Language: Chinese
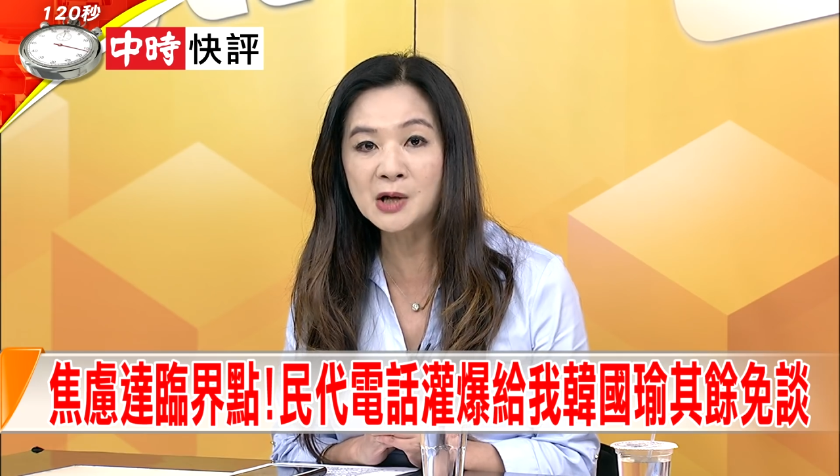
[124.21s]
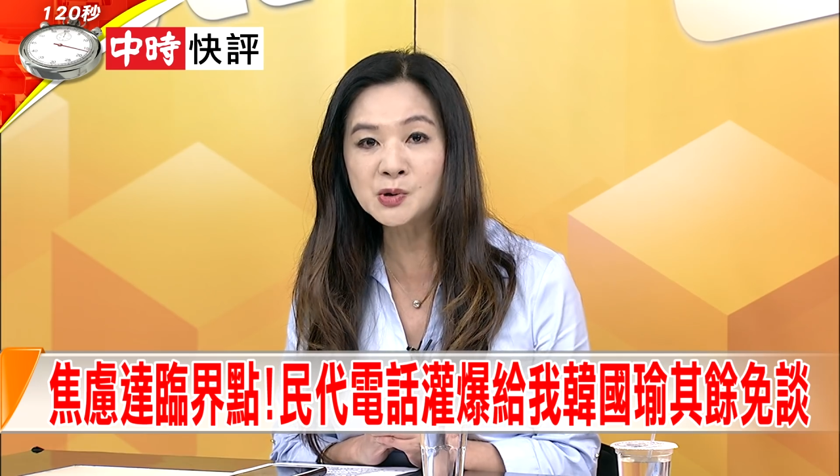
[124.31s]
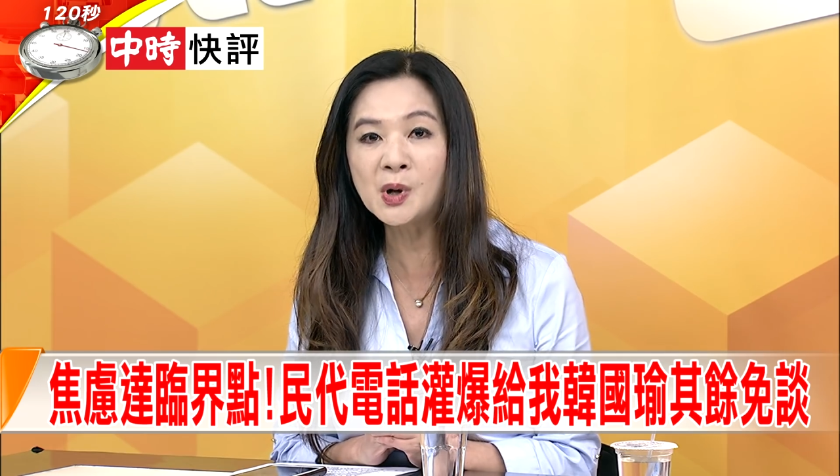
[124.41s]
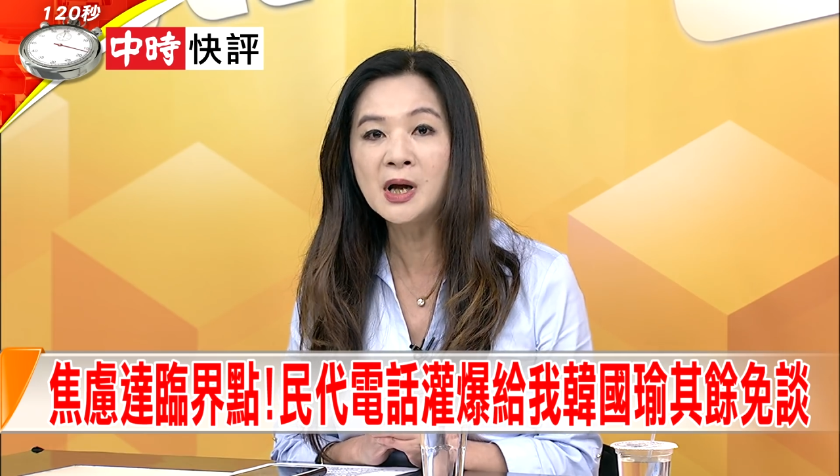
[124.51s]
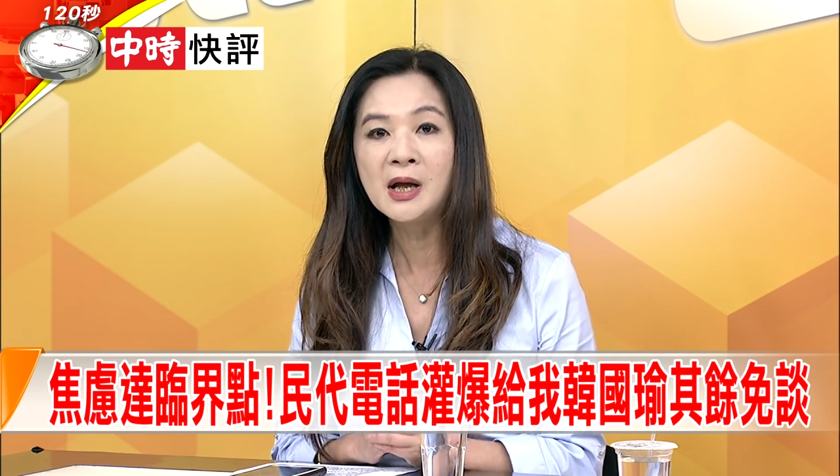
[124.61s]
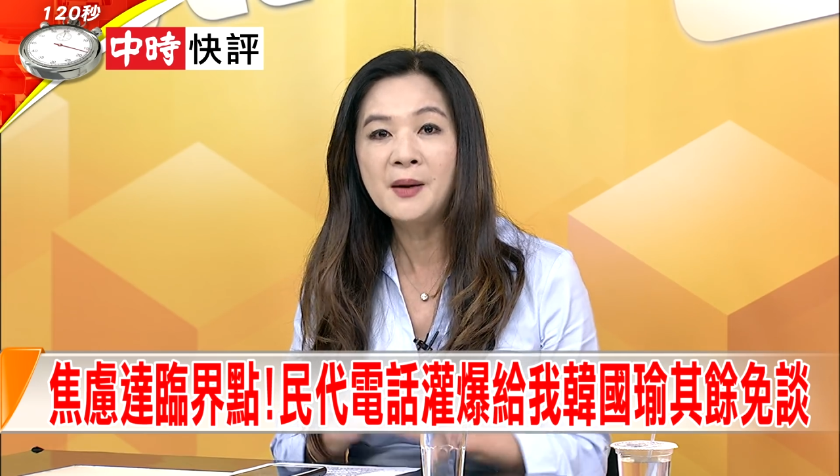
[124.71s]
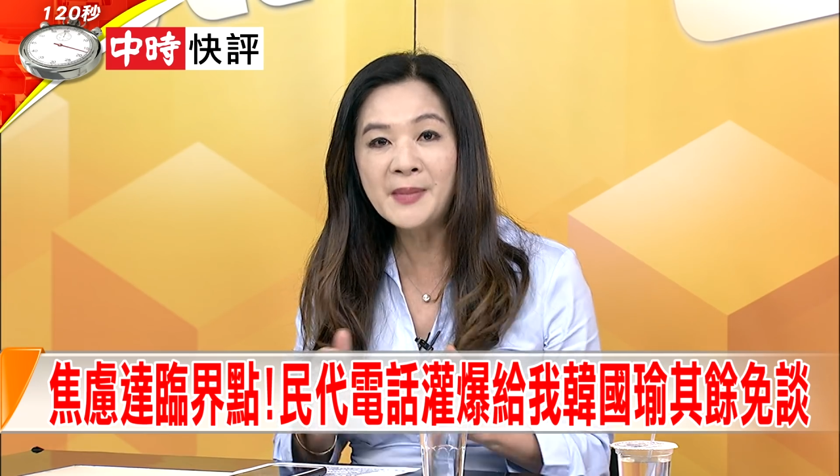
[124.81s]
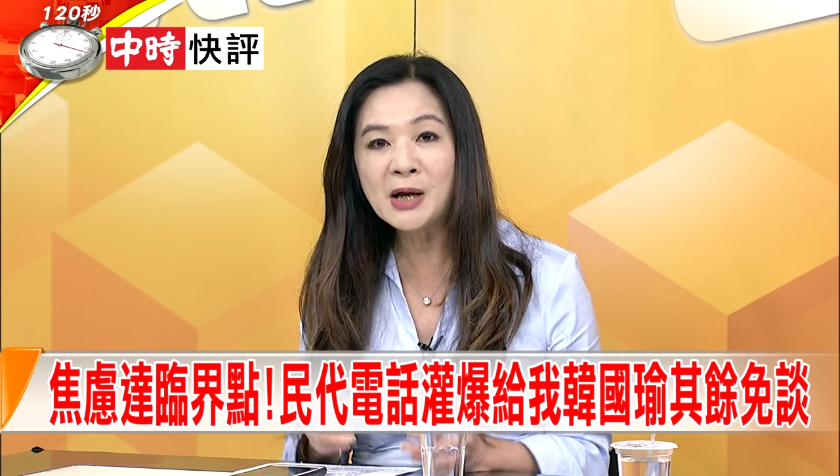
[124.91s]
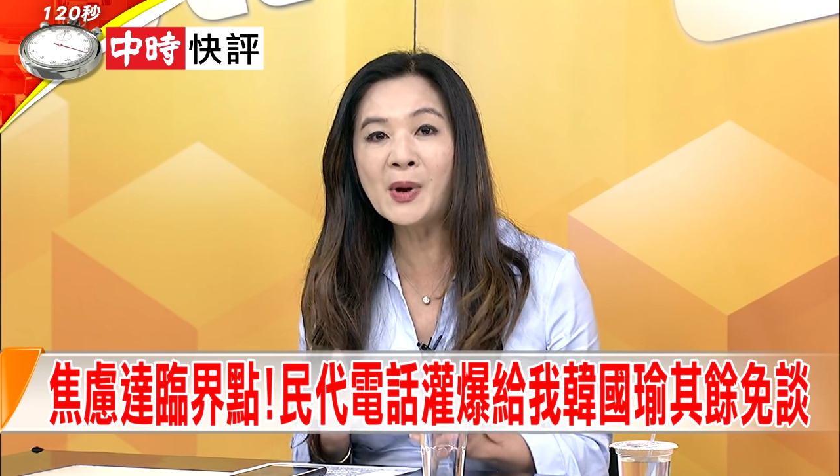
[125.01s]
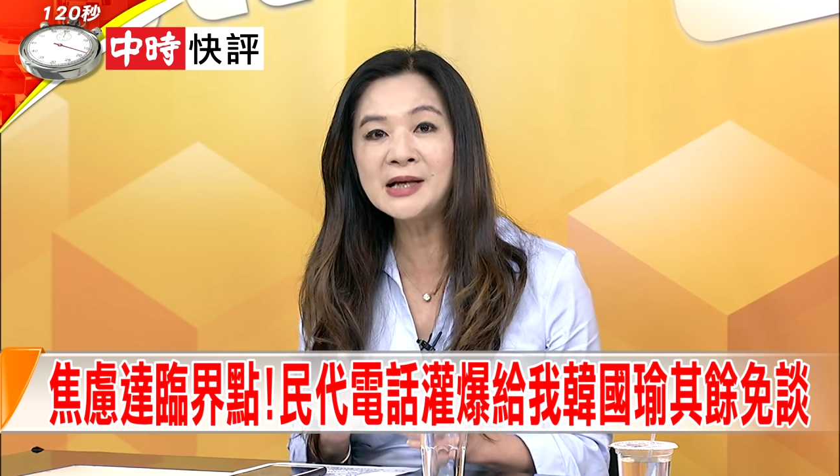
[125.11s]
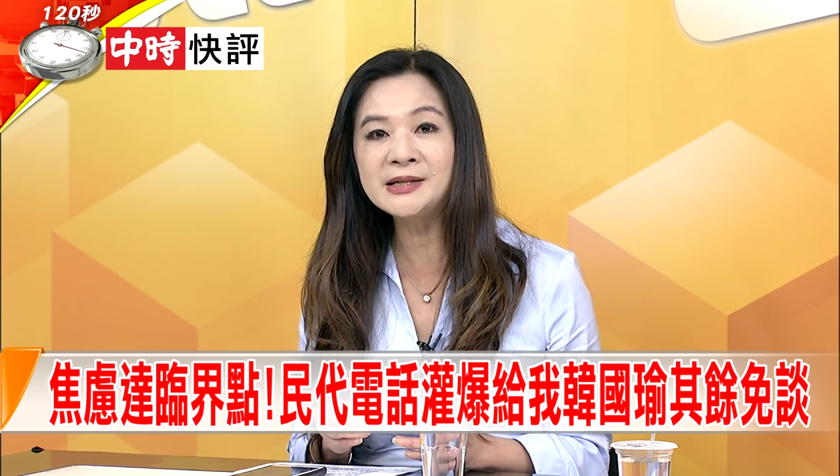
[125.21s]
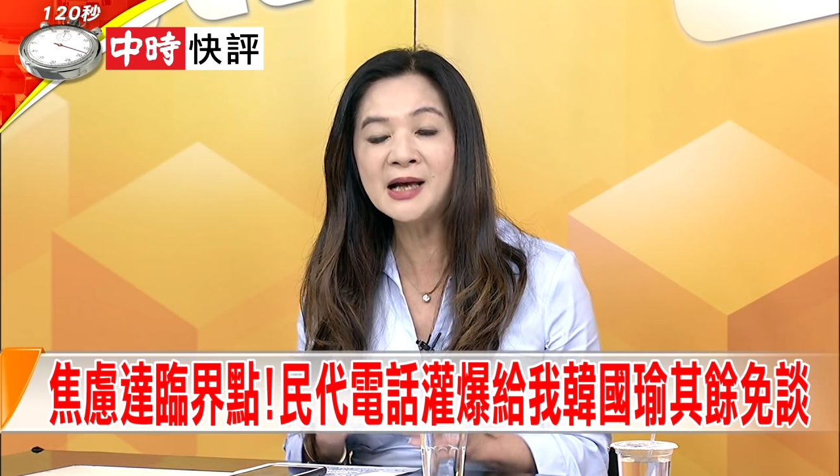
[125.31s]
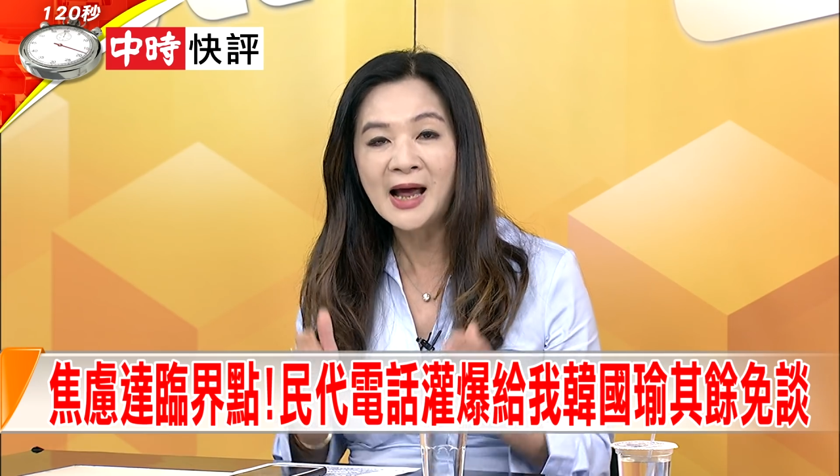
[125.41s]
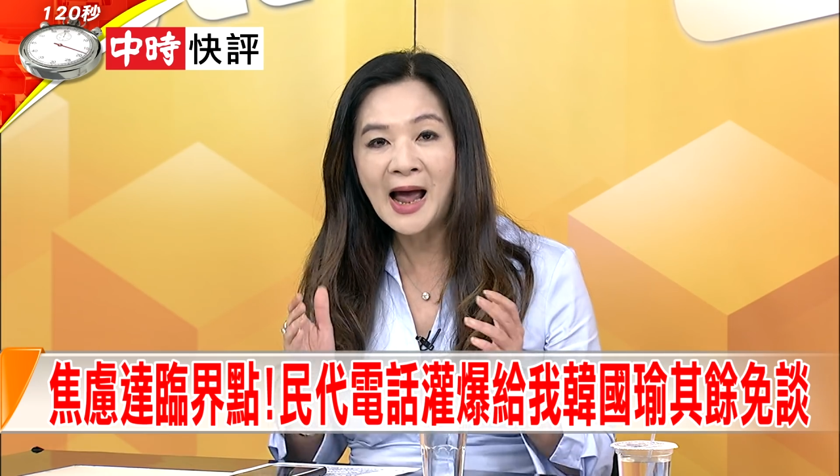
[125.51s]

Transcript: 他说没关系，